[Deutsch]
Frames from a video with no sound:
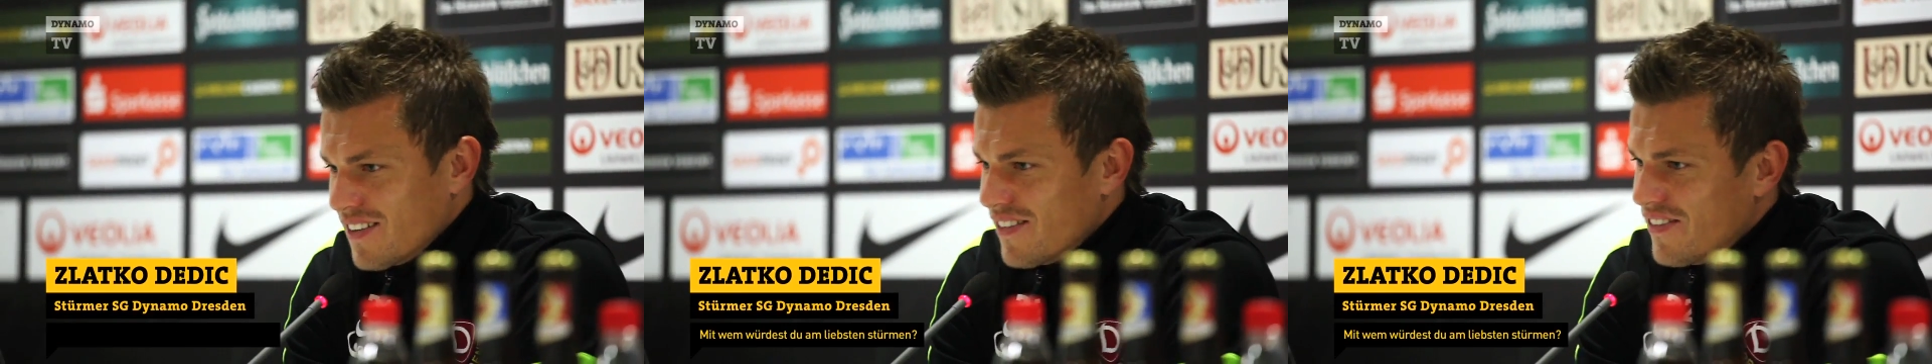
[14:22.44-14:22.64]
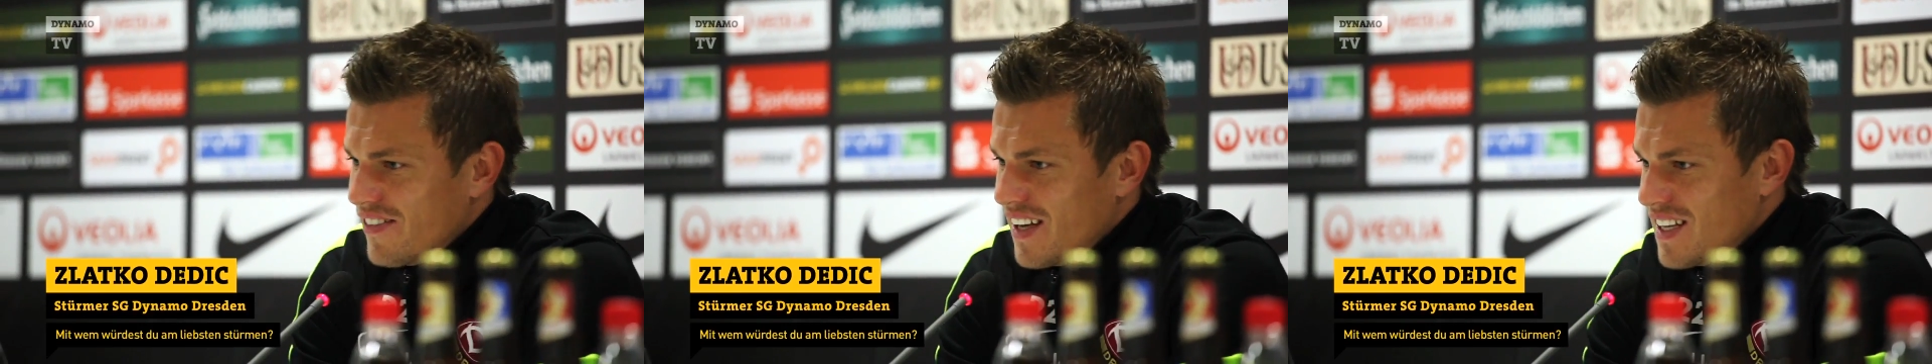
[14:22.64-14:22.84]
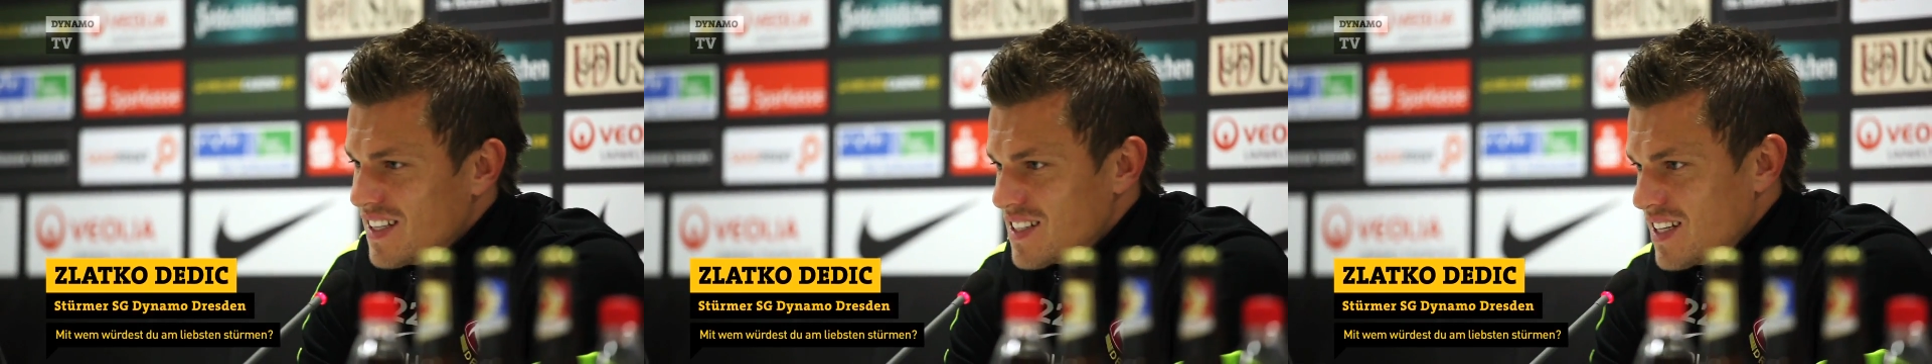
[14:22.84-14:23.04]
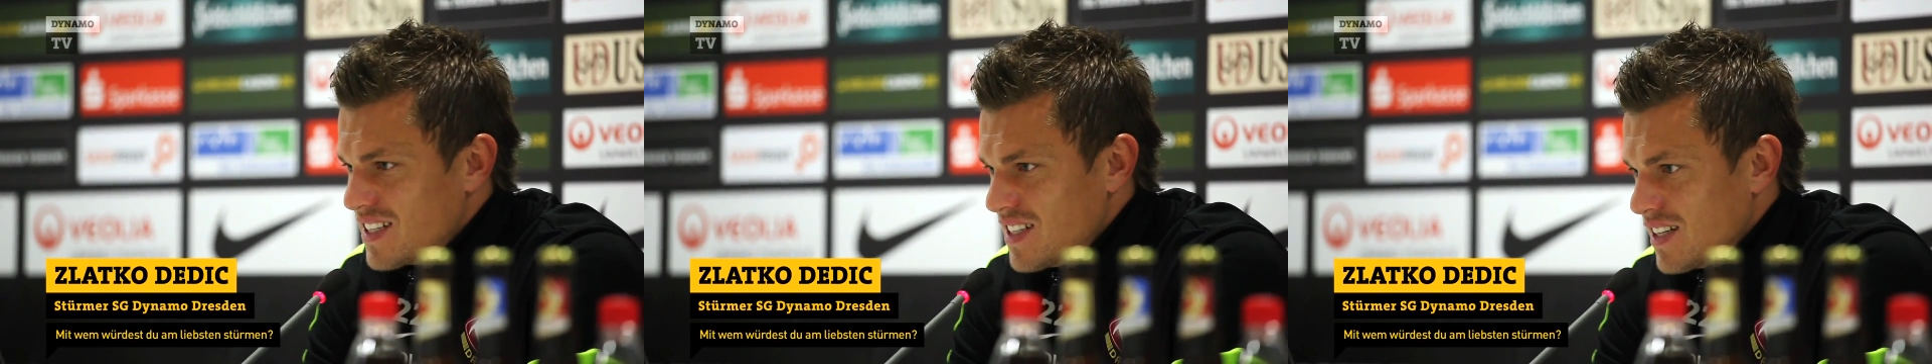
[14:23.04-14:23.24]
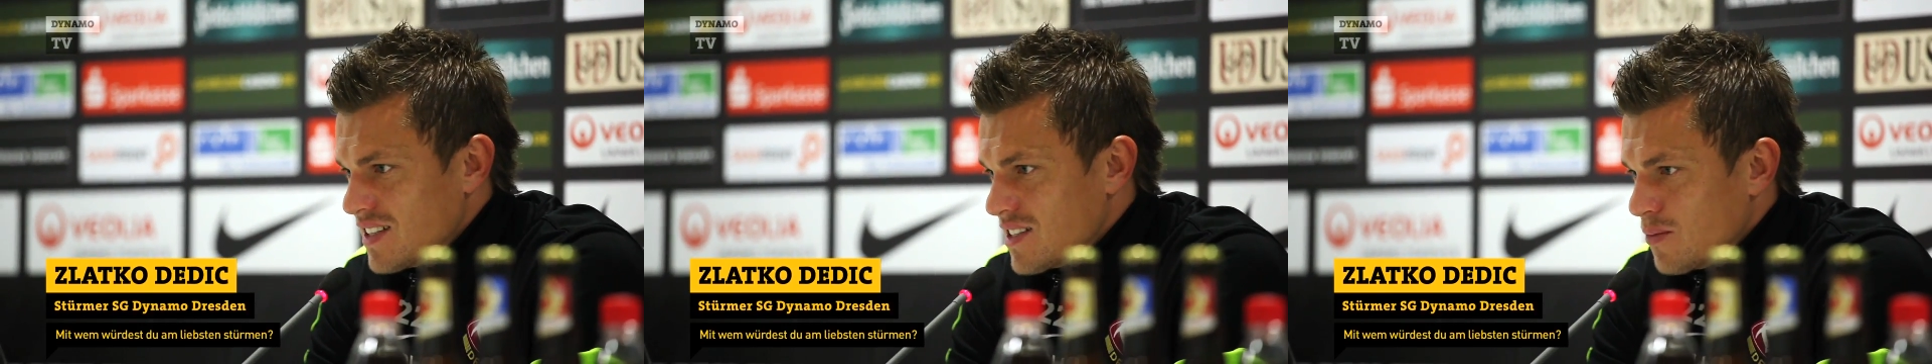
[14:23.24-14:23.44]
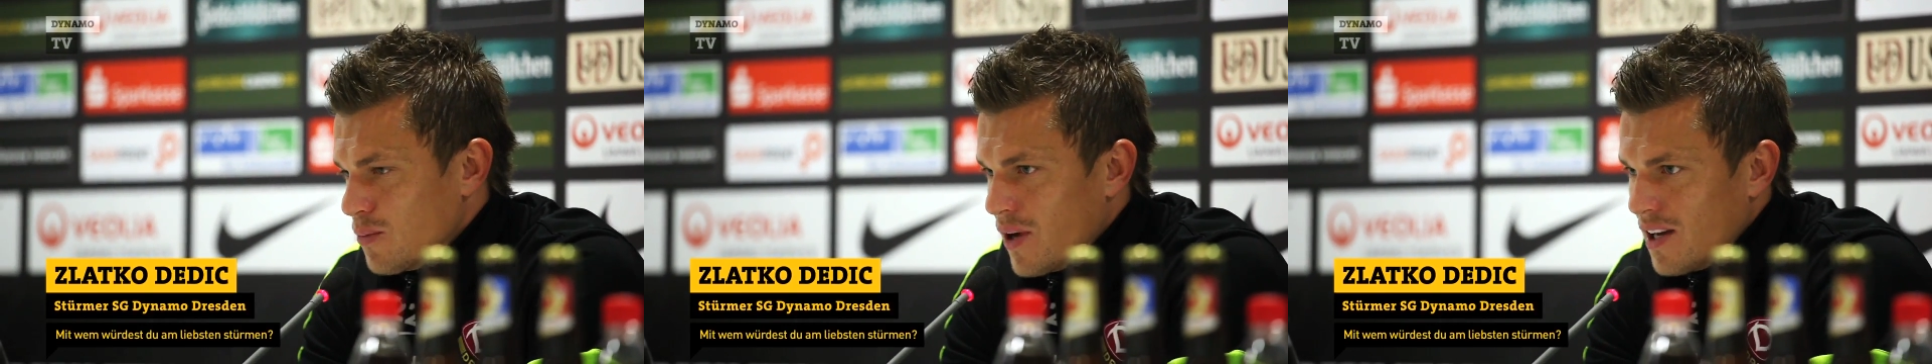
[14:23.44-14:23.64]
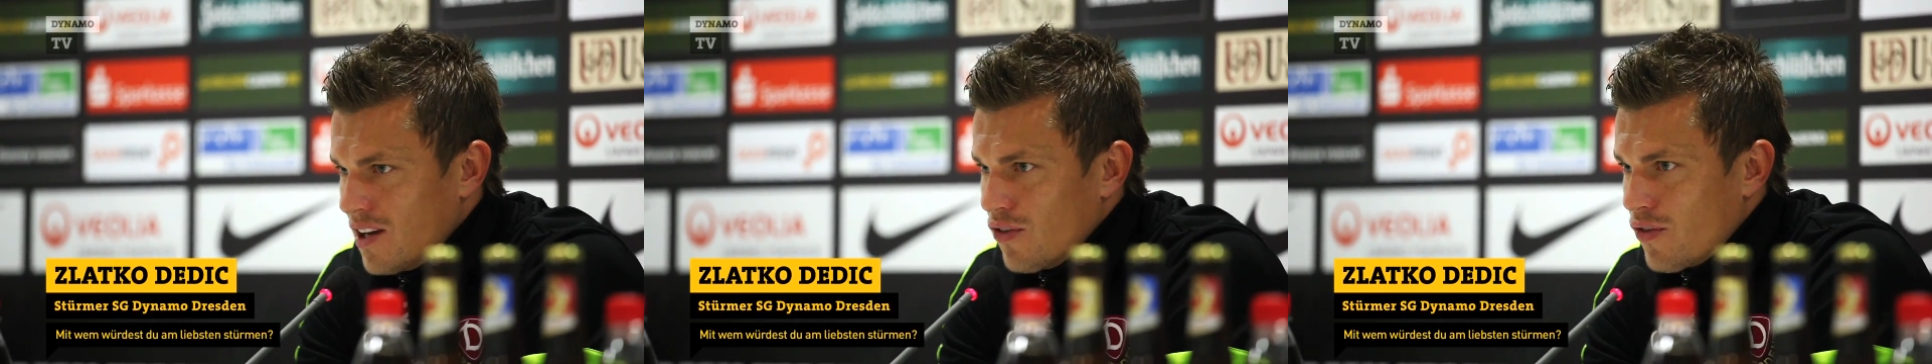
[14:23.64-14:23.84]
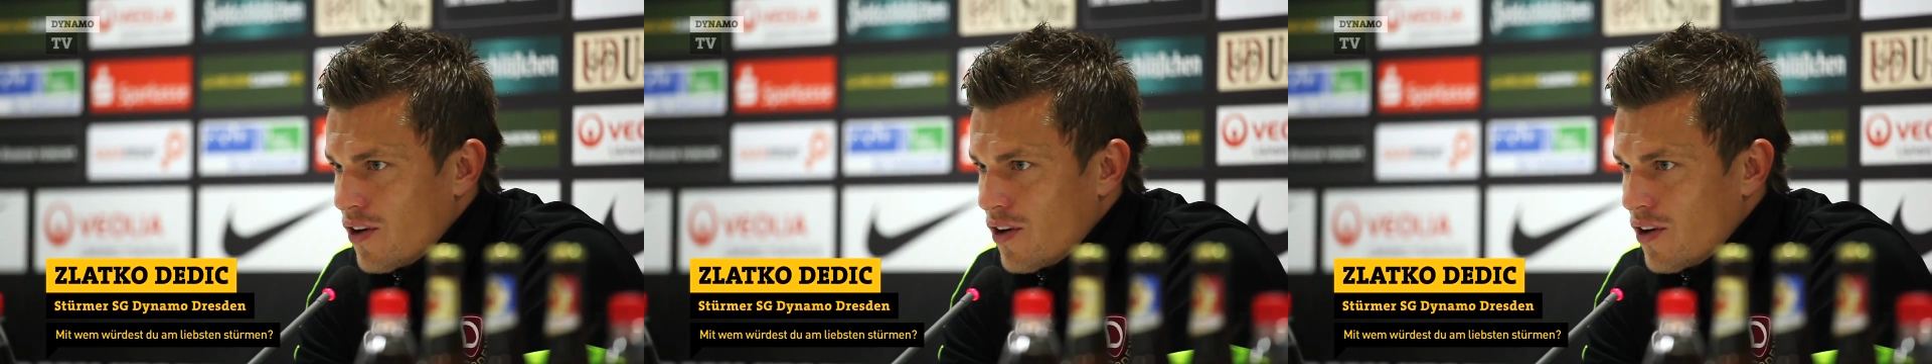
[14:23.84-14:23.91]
wer ist gesetzt. Meine